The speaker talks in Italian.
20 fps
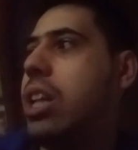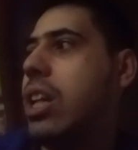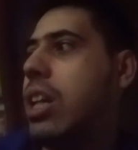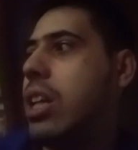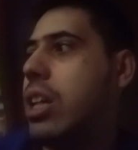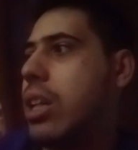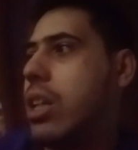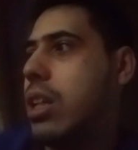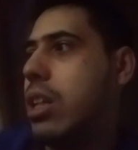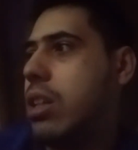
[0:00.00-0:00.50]
di,
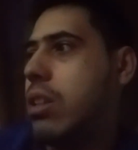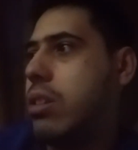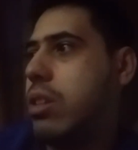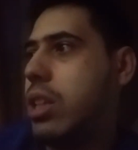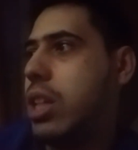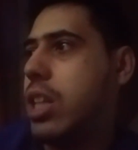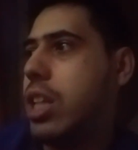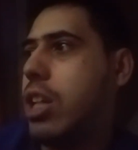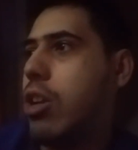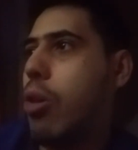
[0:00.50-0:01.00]

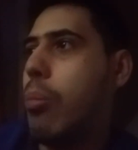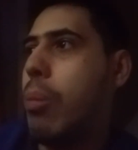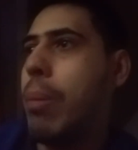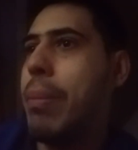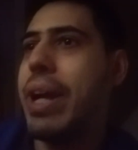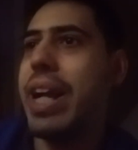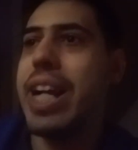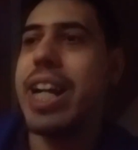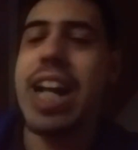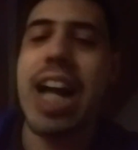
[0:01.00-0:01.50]
di, di roba
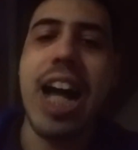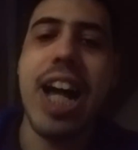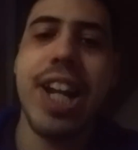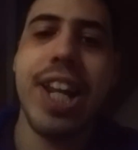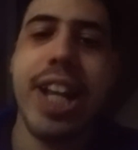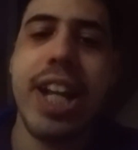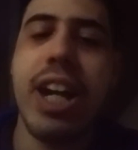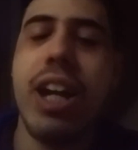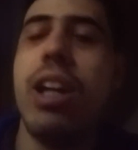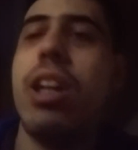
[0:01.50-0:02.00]

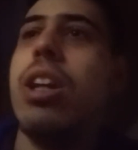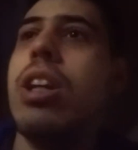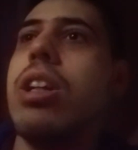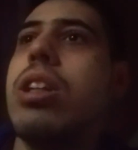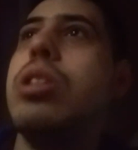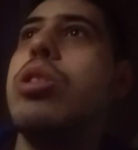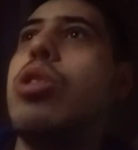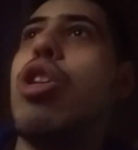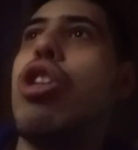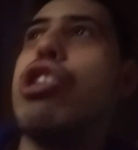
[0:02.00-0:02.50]
meccanica.
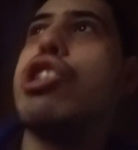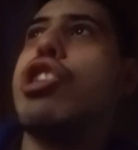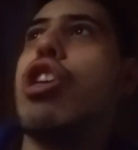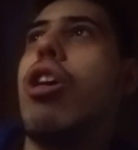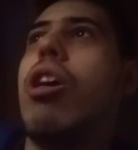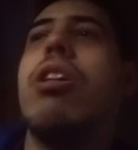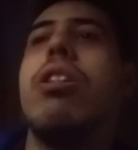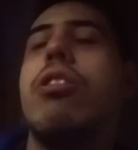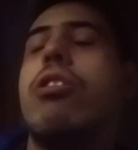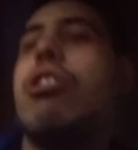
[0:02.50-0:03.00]
Non lo
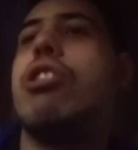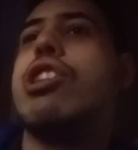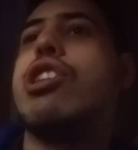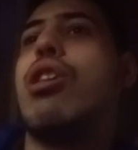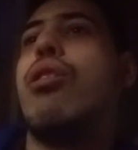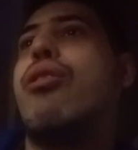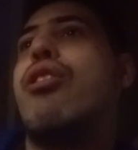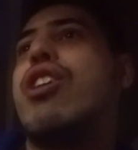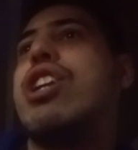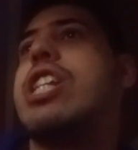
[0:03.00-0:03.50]
so, non lo
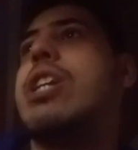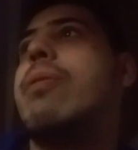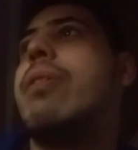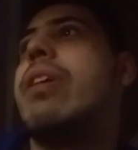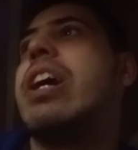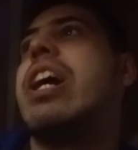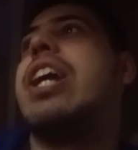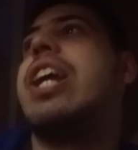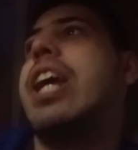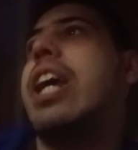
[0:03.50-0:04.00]
so, forse
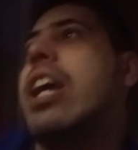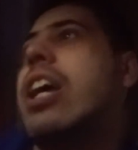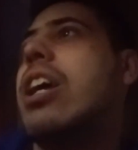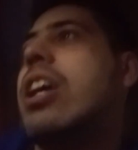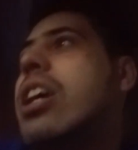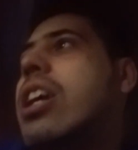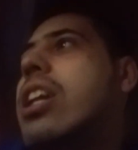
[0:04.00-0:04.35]
magari